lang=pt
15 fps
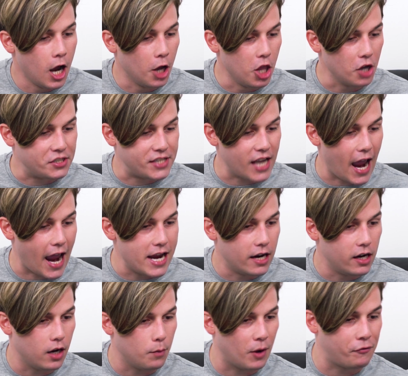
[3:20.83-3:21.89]
Eu não
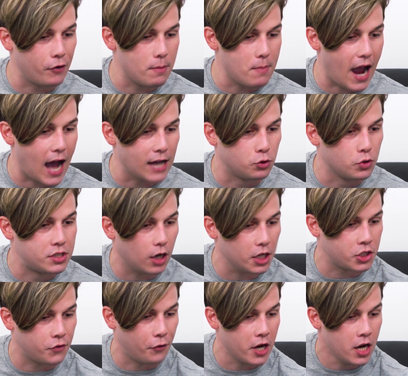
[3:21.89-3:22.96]
sei! Mas foi meados, eu
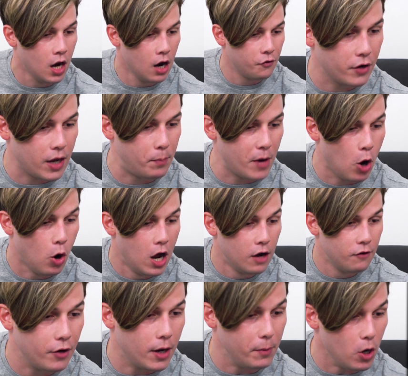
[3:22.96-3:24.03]
acho que foi. Foi abril!
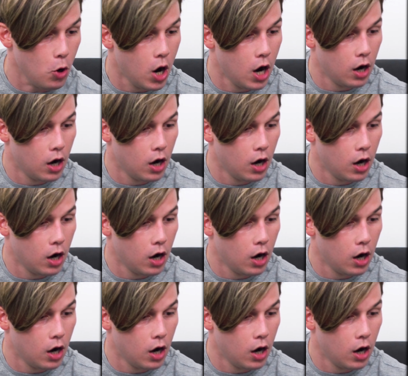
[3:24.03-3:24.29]
Foi abril!